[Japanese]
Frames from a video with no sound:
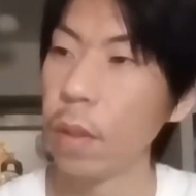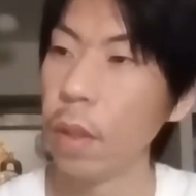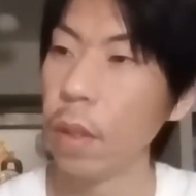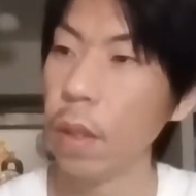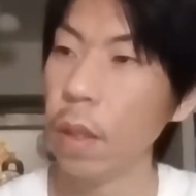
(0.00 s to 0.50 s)

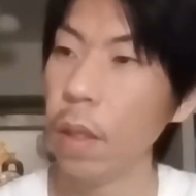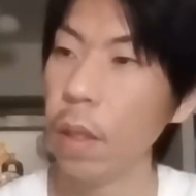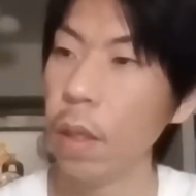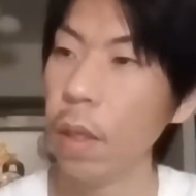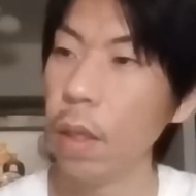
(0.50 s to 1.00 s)
えー、
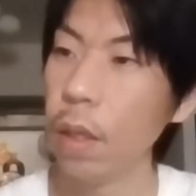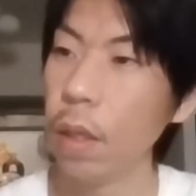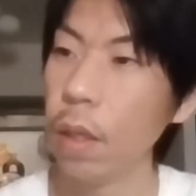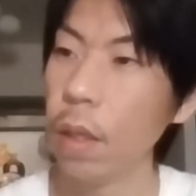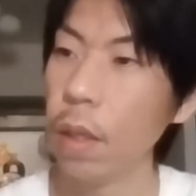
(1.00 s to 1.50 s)

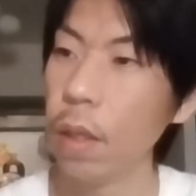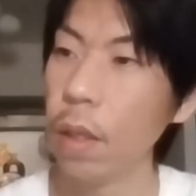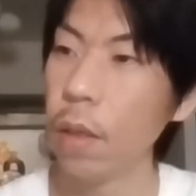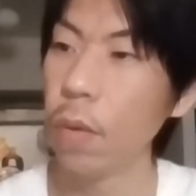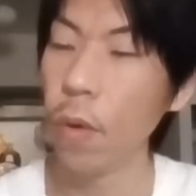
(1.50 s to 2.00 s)

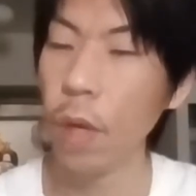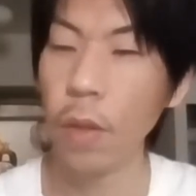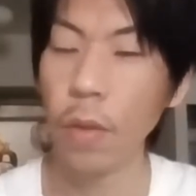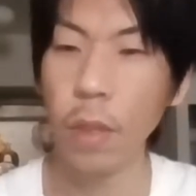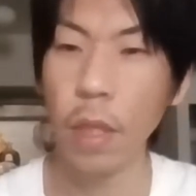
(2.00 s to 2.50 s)
保
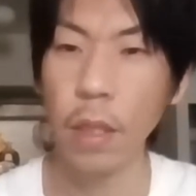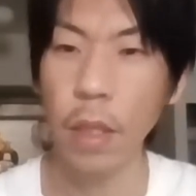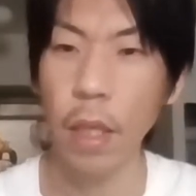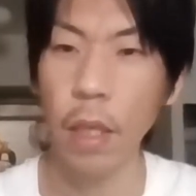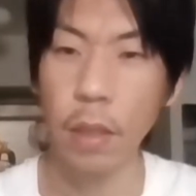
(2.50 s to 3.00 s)
健の先
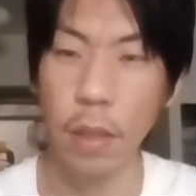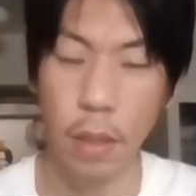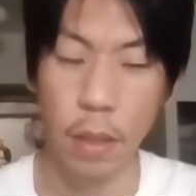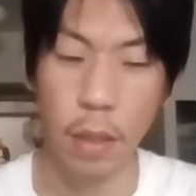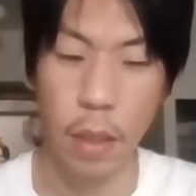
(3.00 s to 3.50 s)
生で
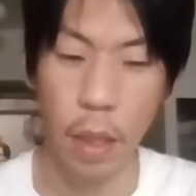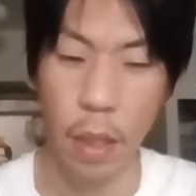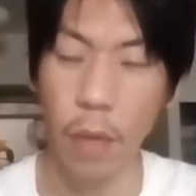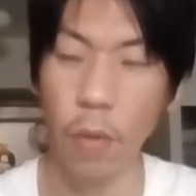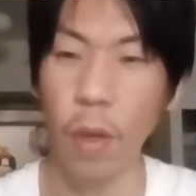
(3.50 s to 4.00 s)
す。は
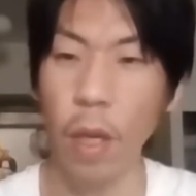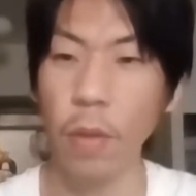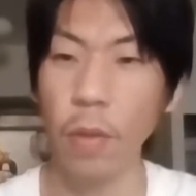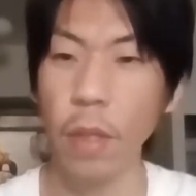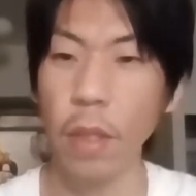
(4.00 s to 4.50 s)
い、保
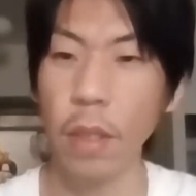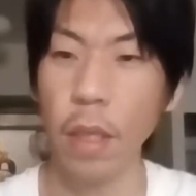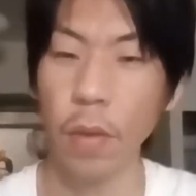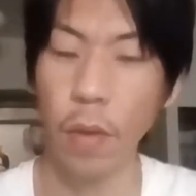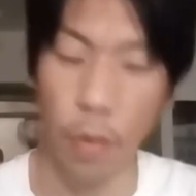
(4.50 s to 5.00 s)
健の先
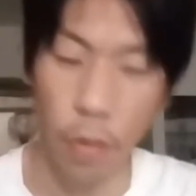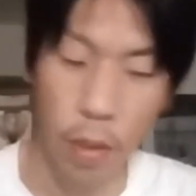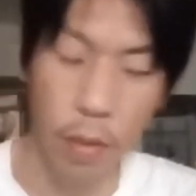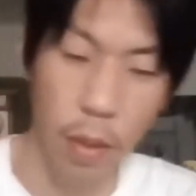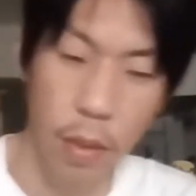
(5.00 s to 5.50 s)
生と名乗っ
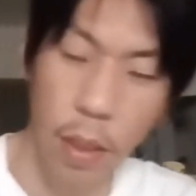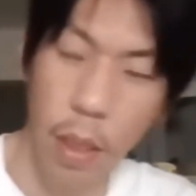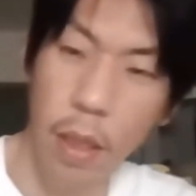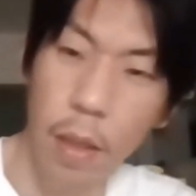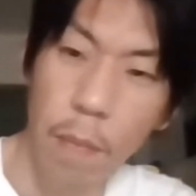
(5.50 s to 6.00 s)
てくだ
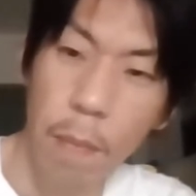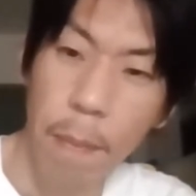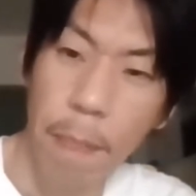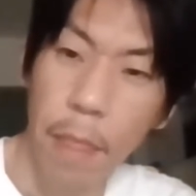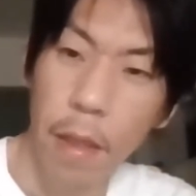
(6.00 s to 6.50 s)
さい。
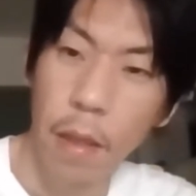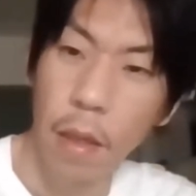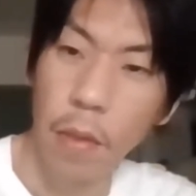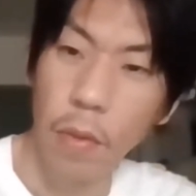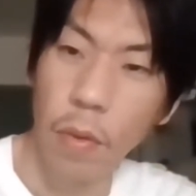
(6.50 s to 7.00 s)

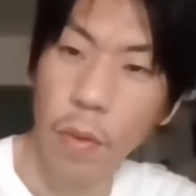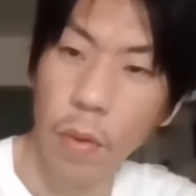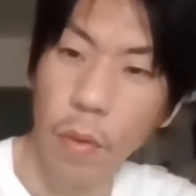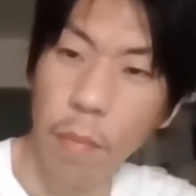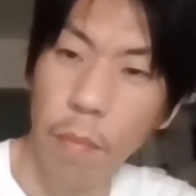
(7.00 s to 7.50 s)
あ
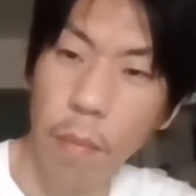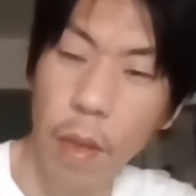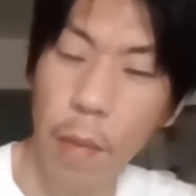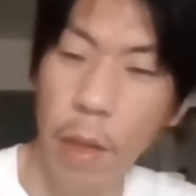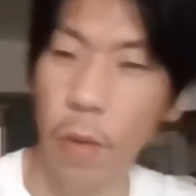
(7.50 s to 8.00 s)
の、
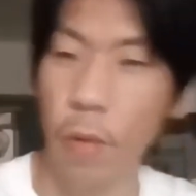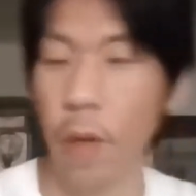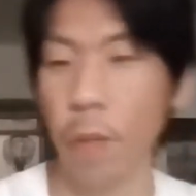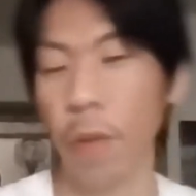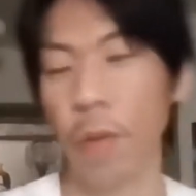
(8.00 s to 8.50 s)
命名力
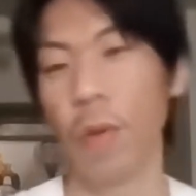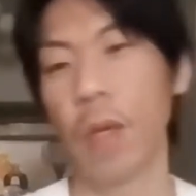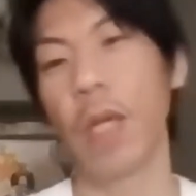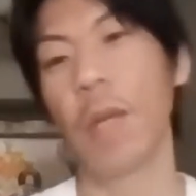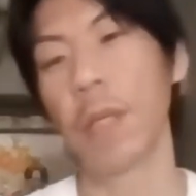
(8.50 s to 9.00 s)
かカルマの
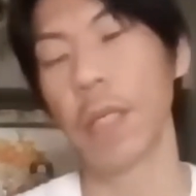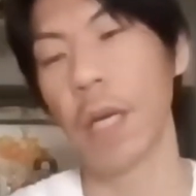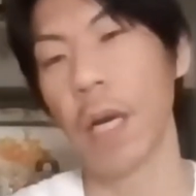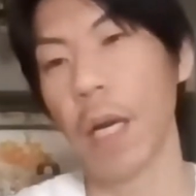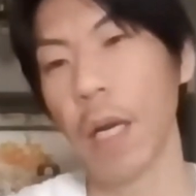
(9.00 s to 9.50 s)
表記いりませ
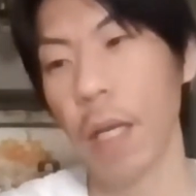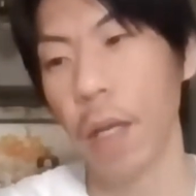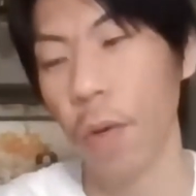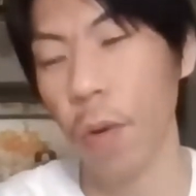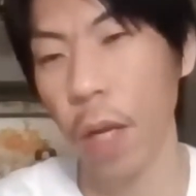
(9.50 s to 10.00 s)
んから
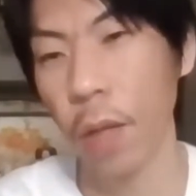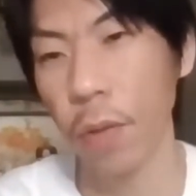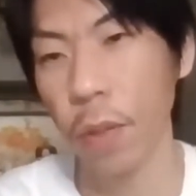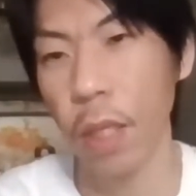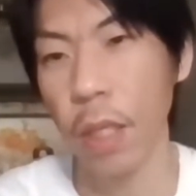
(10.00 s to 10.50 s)
ね。保健
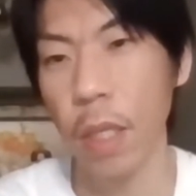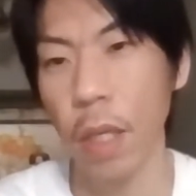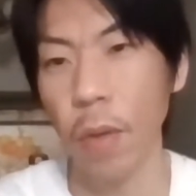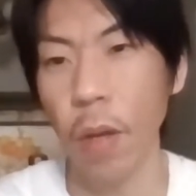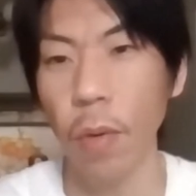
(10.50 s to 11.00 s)
の先
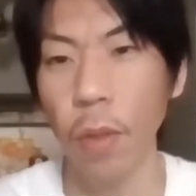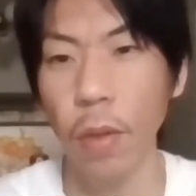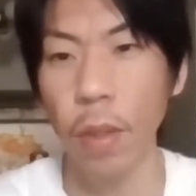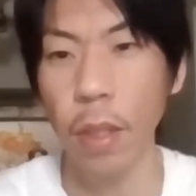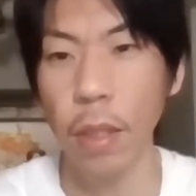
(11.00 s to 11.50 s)
生と名乗っ
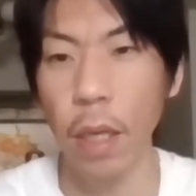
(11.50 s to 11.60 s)
てくださ